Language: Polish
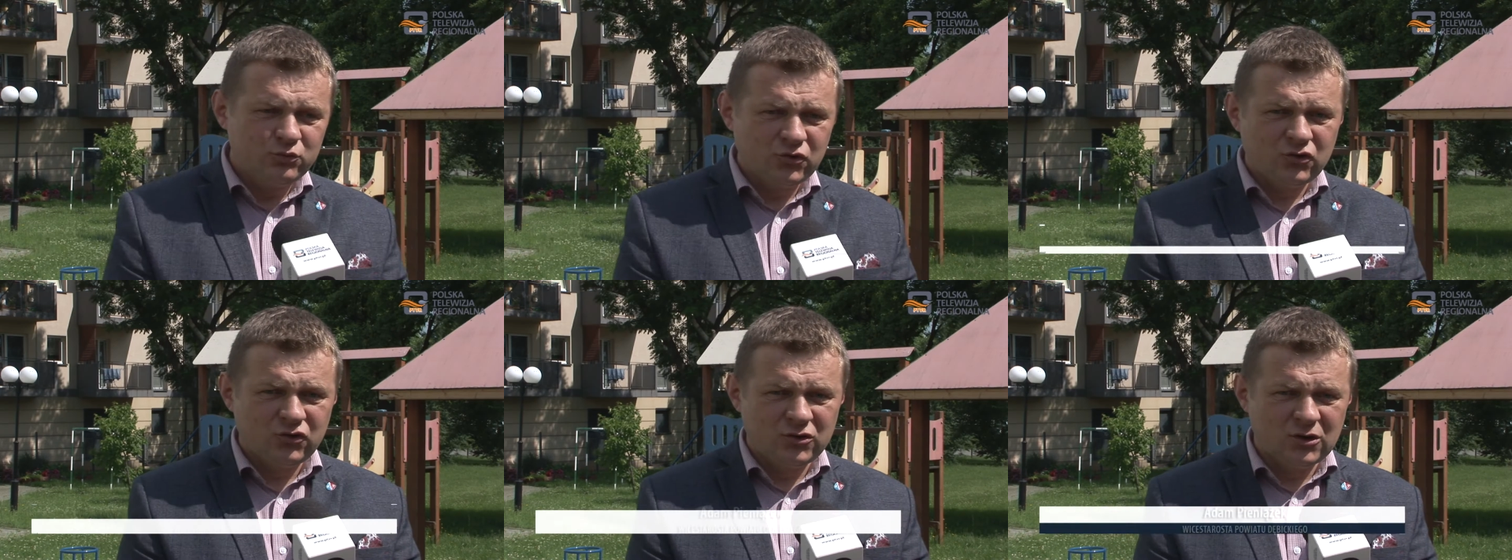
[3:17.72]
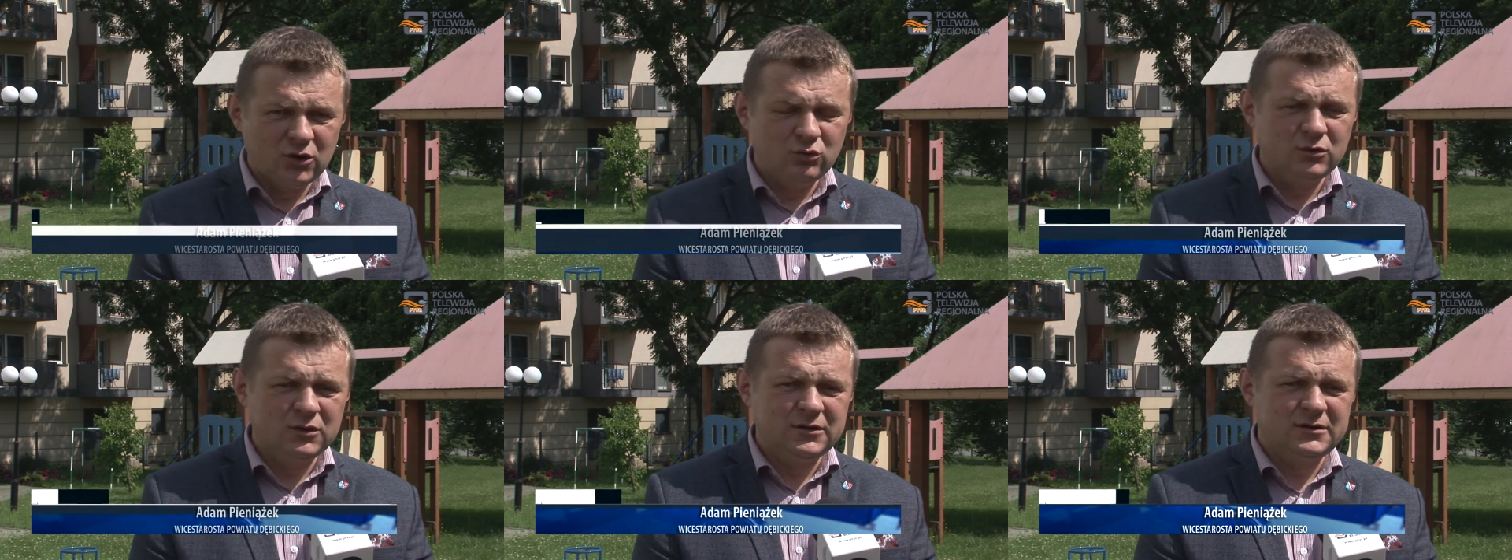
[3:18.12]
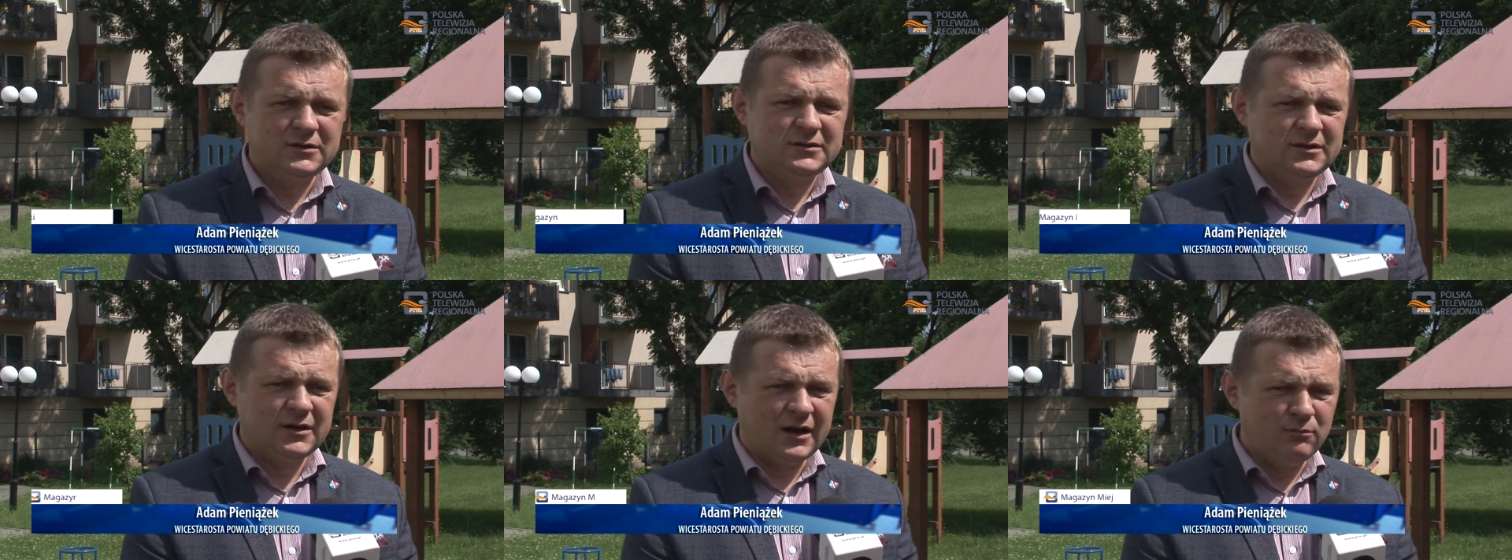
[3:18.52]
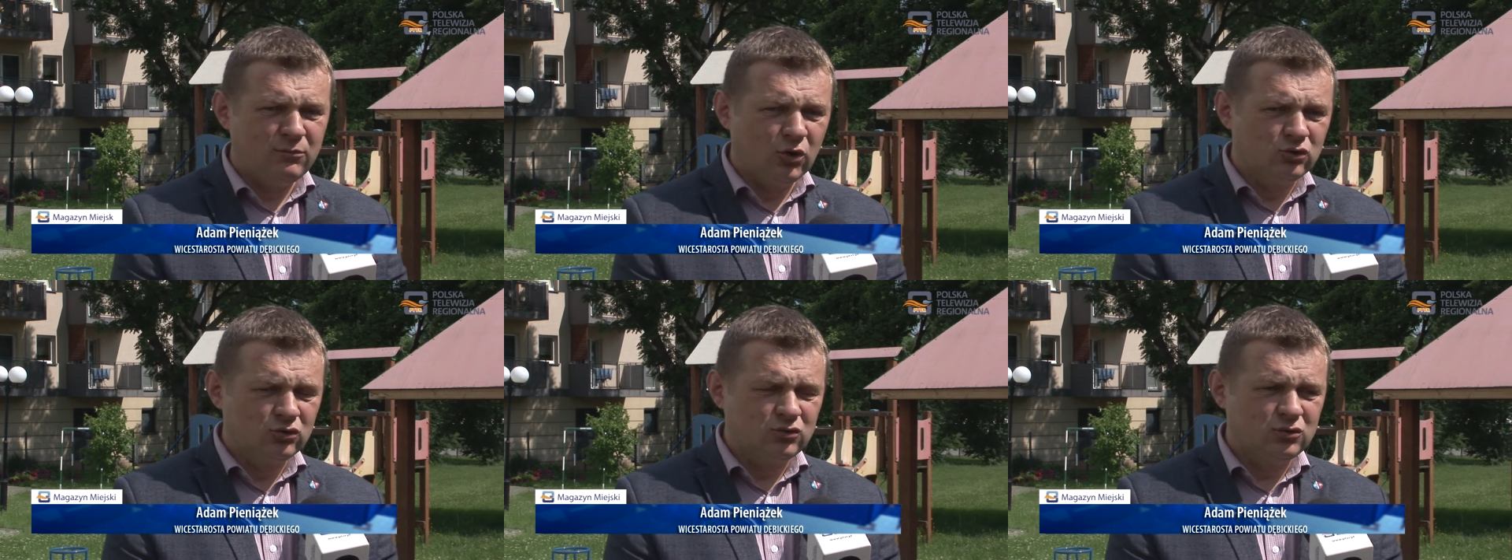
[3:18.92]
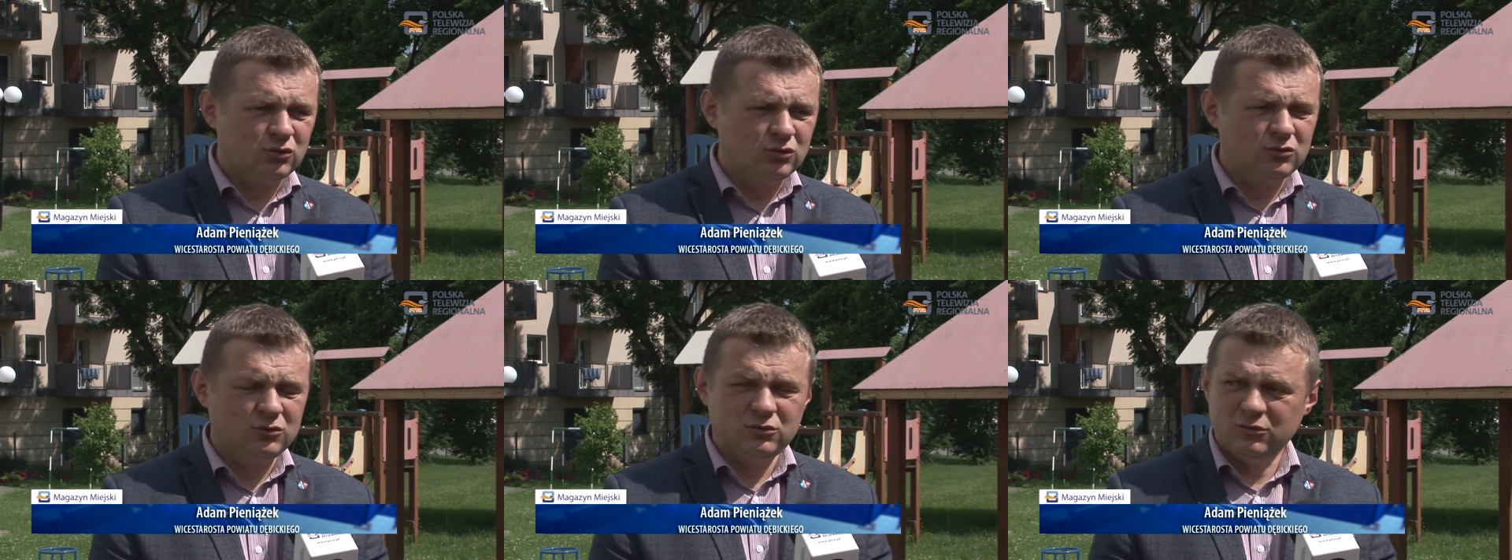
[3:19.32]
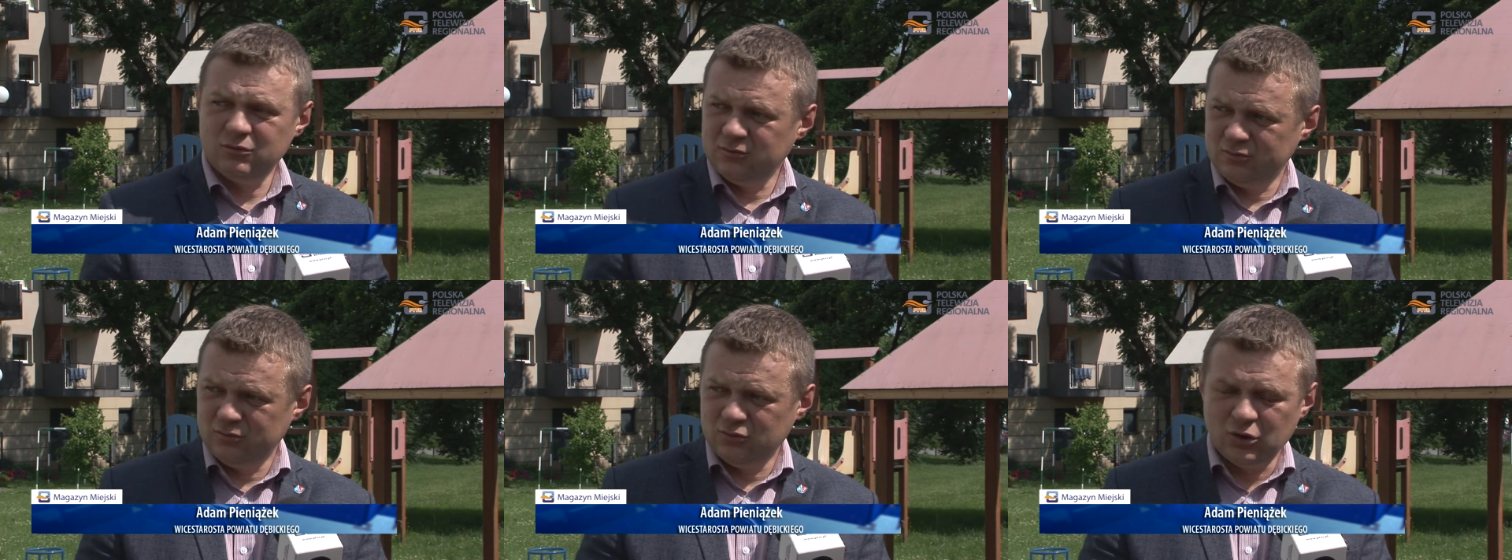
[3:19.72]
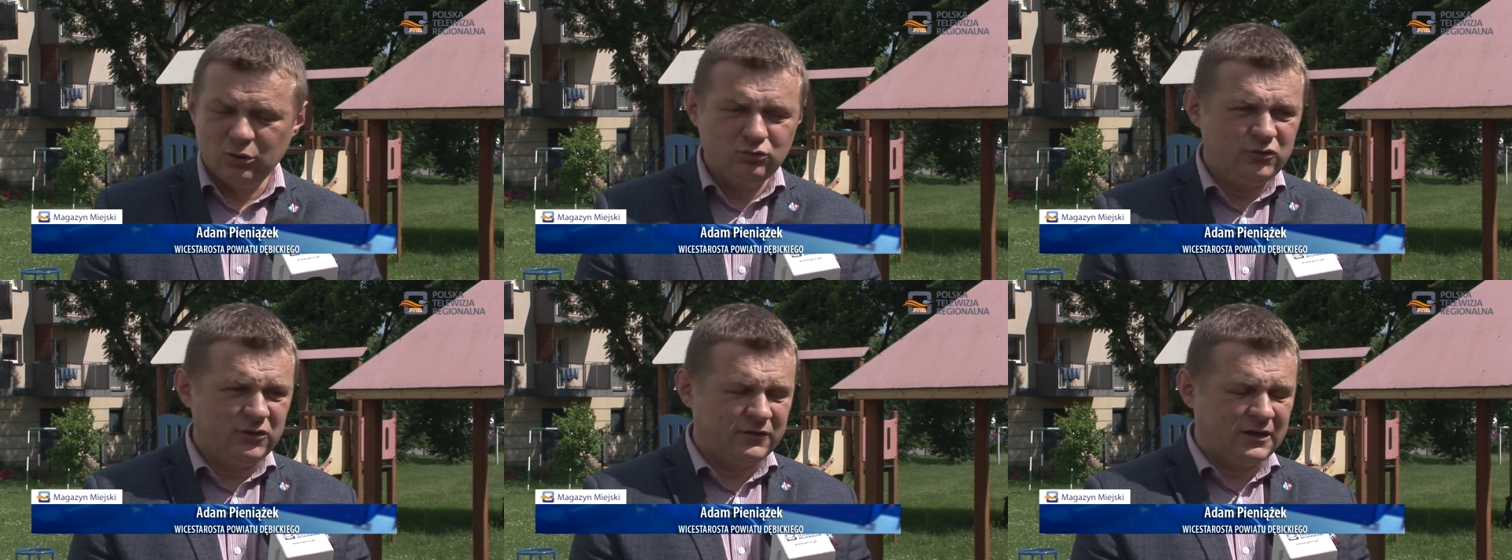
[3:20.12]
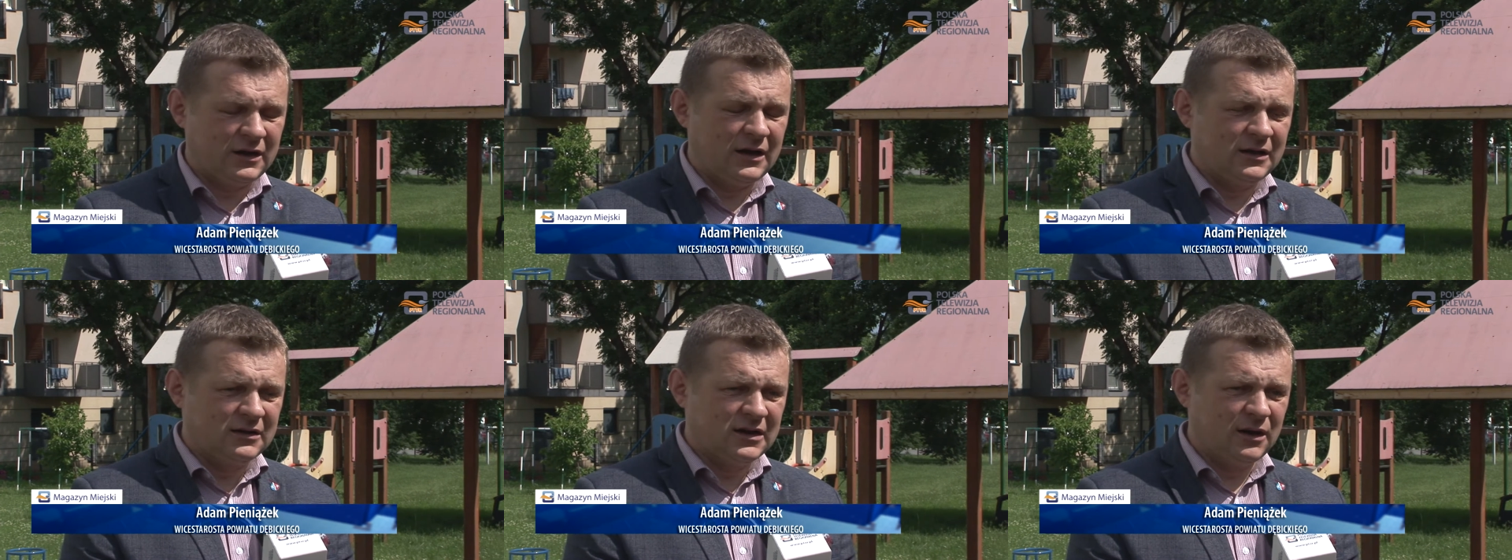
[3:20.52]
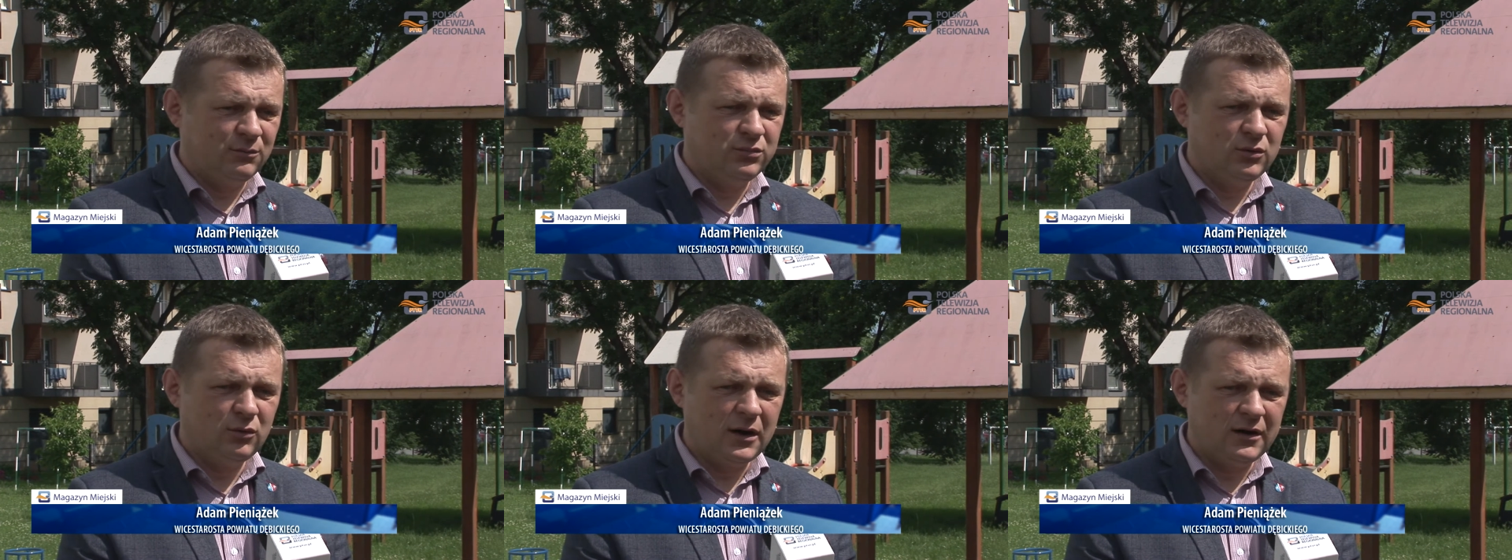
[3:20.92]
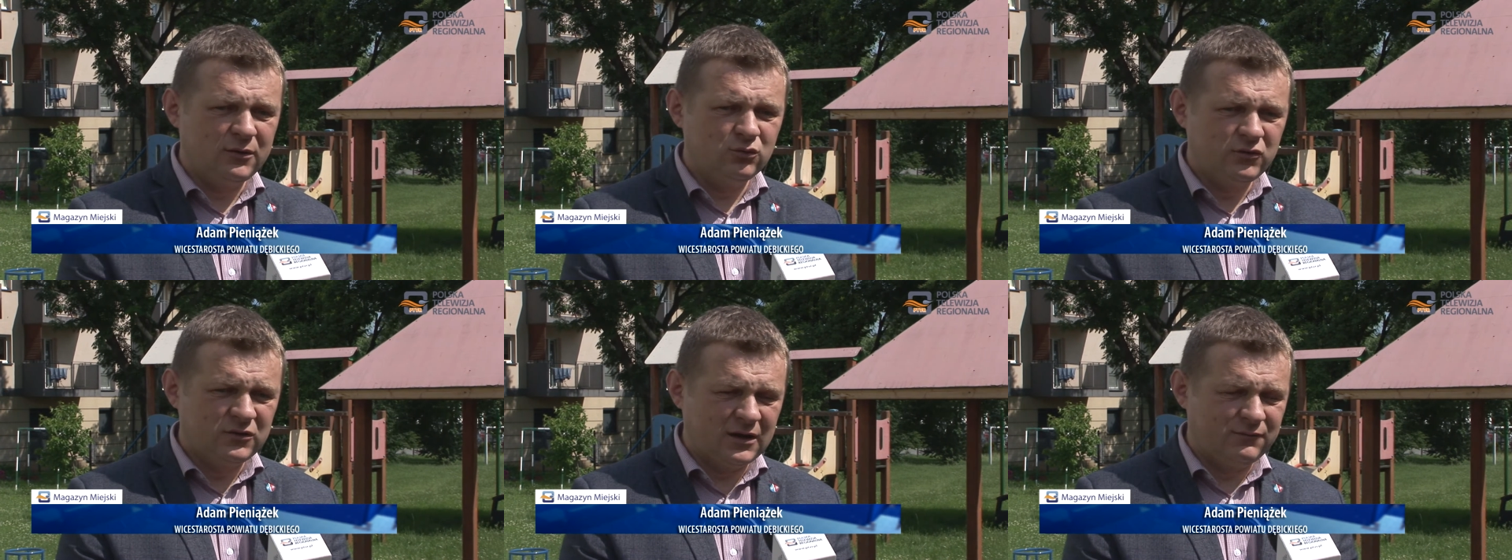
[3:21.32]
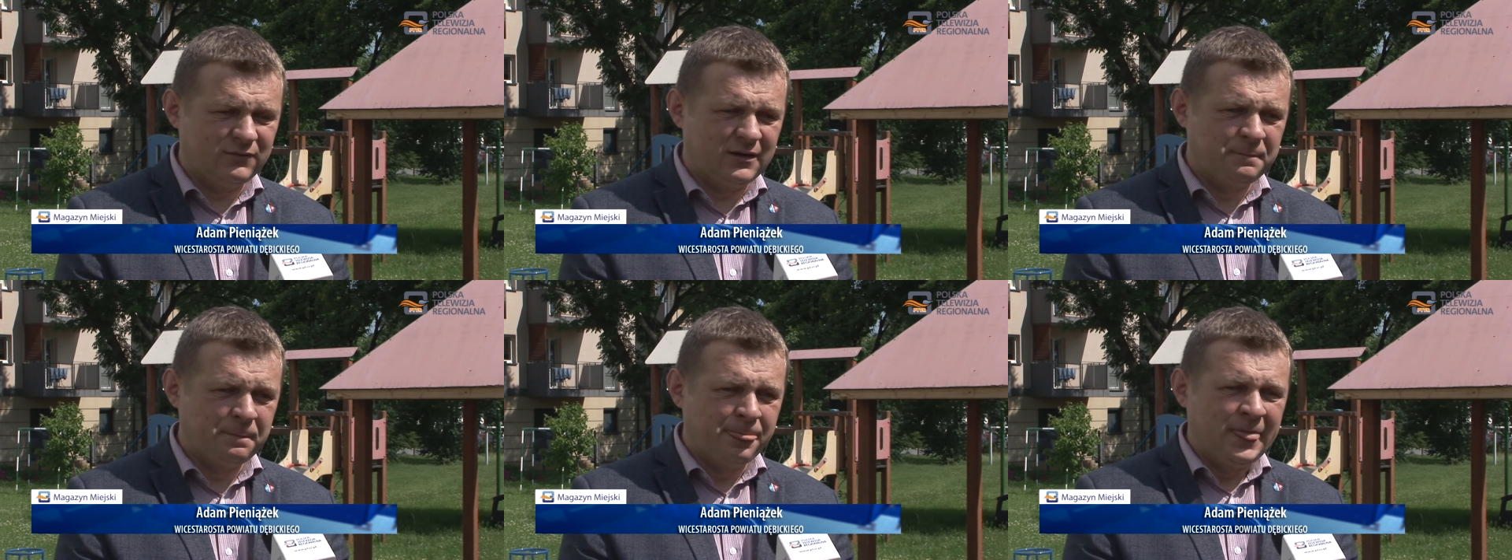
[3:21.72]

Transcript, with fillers: przyczyną e, remontu domu dziecka Hanka była ustawa